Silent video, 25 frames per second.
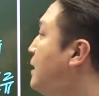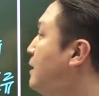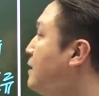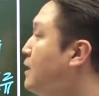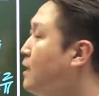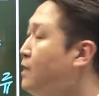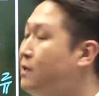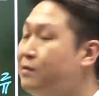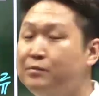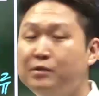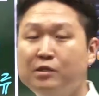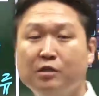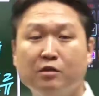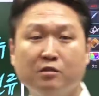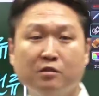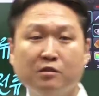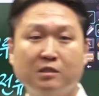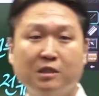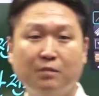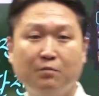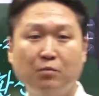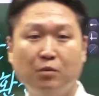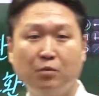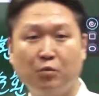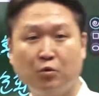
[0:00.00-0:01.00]
다음 이어서
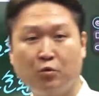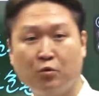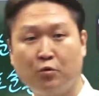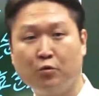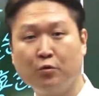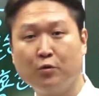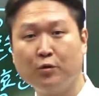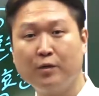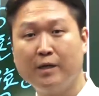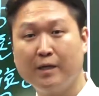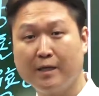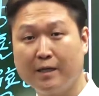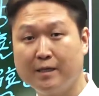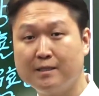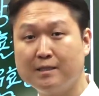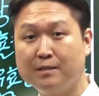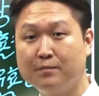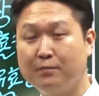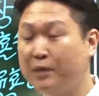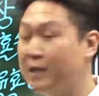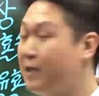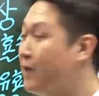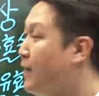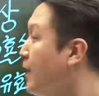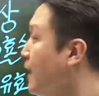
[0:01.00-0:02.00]
살펴보도록
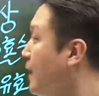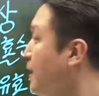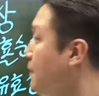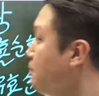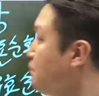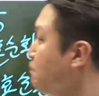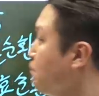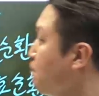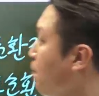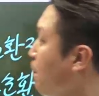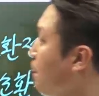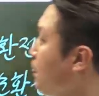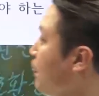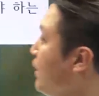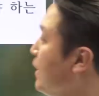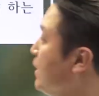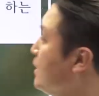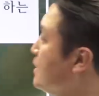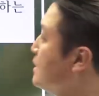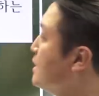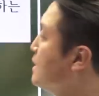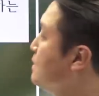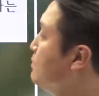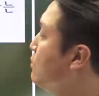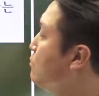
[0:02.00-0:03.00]
하겠습니다.
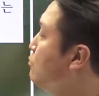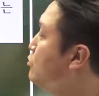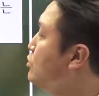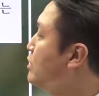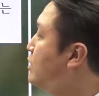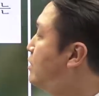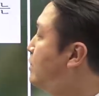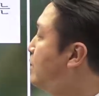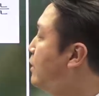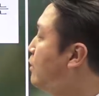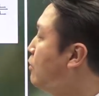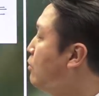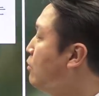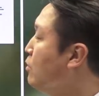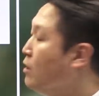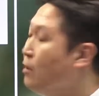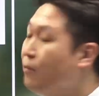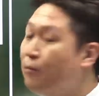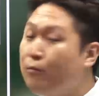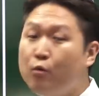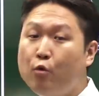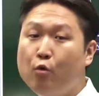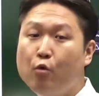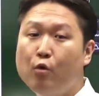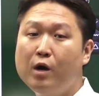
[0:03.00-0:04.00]
7번 문제인데요.
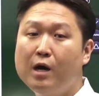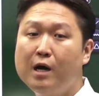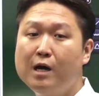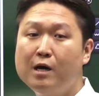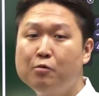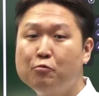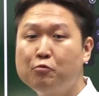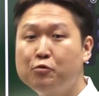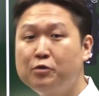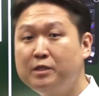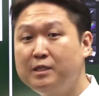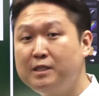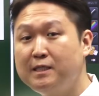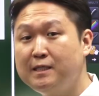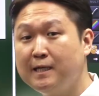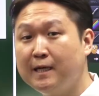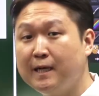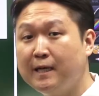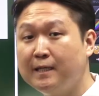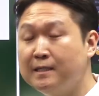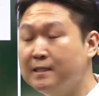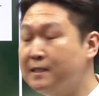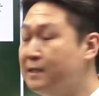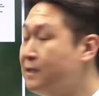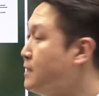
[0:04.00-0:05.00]
포화하고 있지
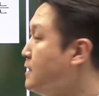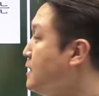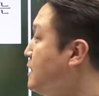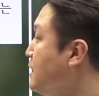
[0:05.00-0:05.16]
않은